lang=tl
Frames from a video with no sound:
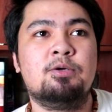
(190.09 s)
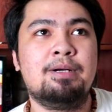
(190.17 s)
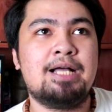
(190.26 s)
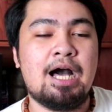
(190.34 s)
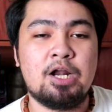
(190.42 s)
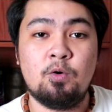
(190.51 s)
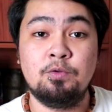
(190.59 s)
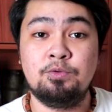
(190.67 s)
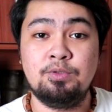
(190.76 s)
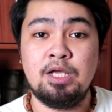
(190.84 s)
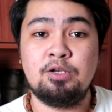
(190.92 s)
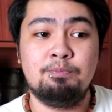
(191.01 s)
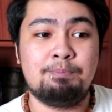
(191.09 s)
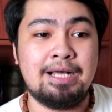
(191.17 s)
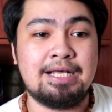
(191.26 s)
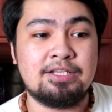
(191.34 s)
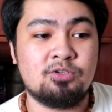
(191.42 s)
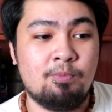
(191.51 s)
So magkakaroon ng ganun
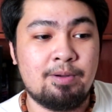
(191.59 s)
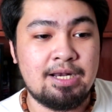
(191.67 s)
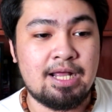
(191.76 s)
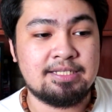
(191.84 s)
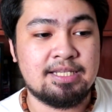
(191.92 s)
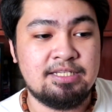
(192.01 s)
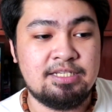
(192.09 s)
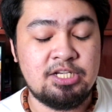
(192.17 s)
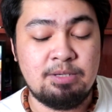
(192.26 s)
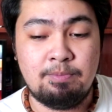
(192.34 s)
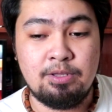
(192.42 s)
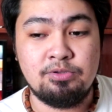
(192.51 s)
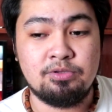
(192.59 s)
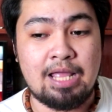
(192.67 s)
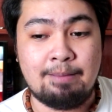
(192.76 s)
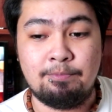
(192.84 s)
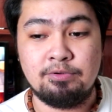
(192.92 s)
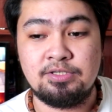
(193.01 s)
pagka sobrang lakas ng GPU nyo
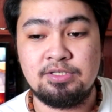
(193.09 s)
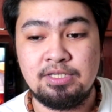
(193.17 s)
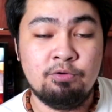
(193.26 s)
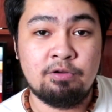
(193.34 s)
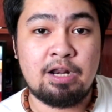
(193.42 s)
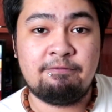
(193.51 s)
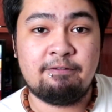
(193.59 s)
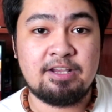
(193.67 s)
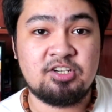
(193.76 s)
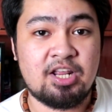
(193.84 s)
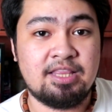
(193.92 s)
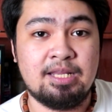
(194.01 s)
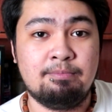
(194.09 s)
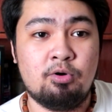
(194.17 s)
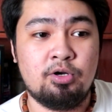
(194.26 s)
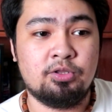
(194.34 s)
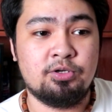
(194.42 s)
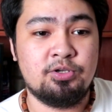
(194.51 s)
tapos yung refresh rate ng
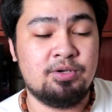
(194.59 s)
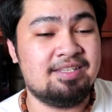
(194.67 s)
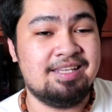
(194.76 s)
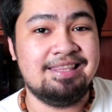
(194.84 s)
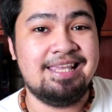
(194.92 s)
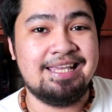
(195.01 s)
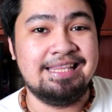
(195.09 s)
monitor nyo is hindi,